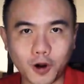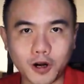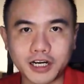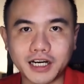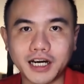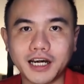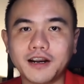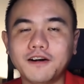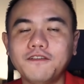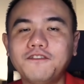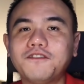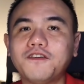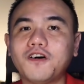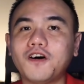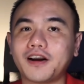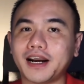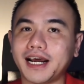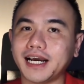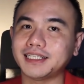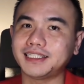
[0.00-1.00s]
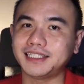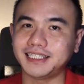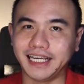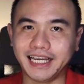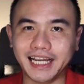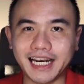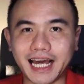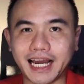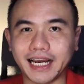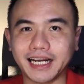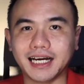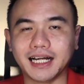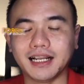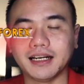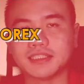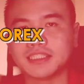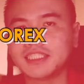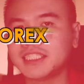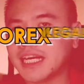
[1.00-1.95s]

Broker forex ilegal.